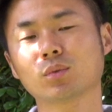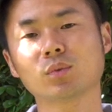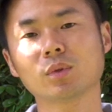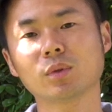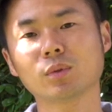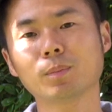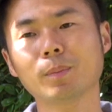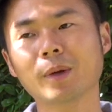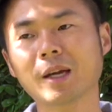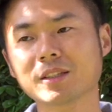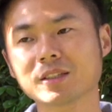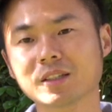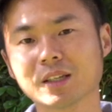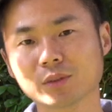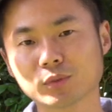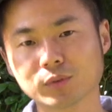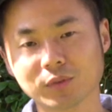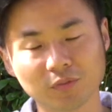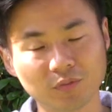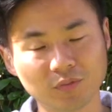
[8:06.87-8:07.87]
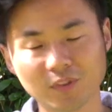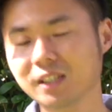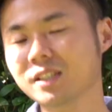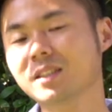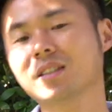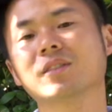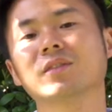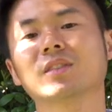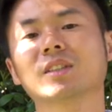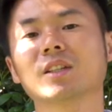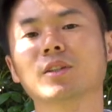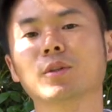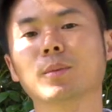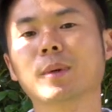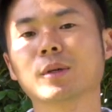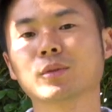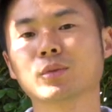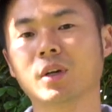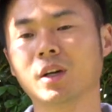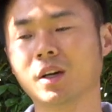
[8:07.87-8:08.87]
对于拍照来说非常非常有
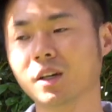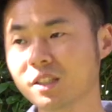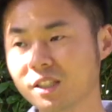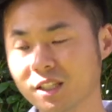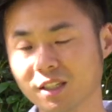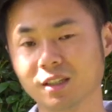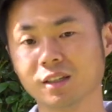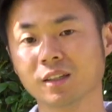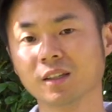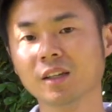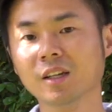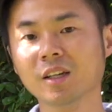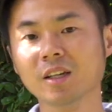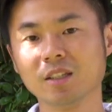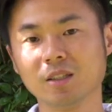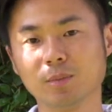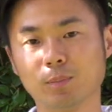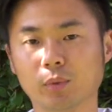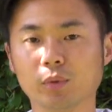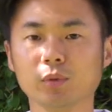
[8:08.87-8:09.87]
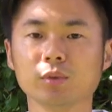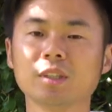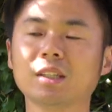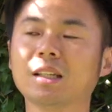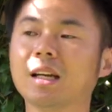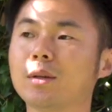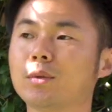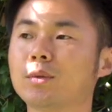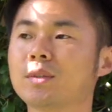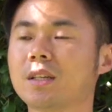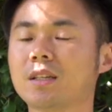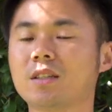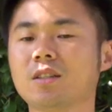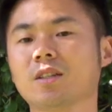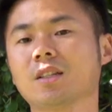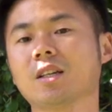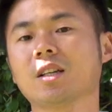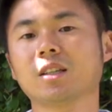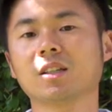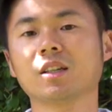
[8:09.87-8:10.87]
帮助，而且你不用依赖于三
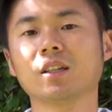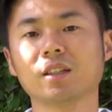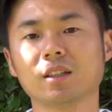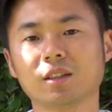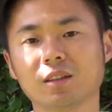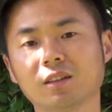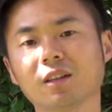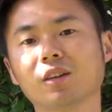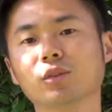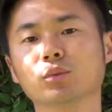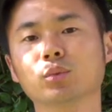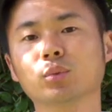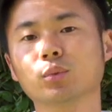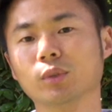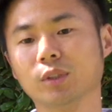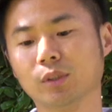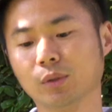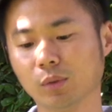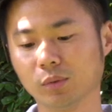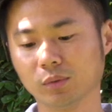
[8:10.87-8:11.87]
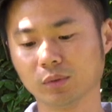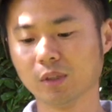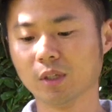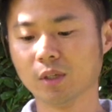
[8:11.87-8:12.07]
脚架，你可以到处移动。